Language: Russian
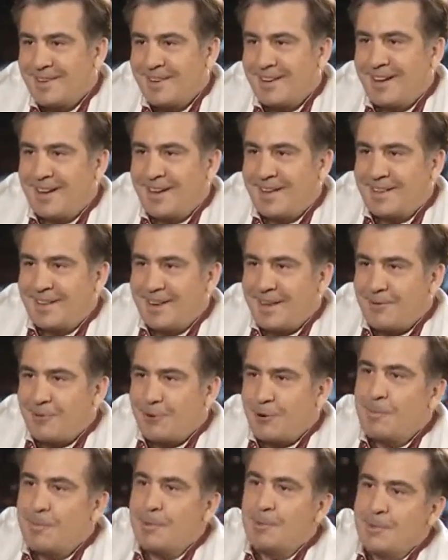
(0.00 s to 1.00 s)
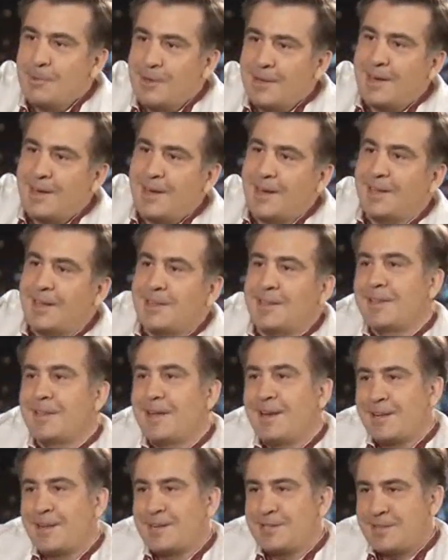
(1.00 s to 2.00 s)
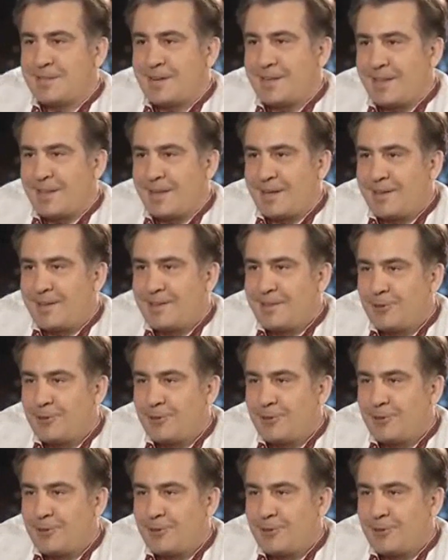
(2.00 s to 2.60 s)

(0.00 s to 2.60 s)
А для Европы мы какая-то дальняя страна.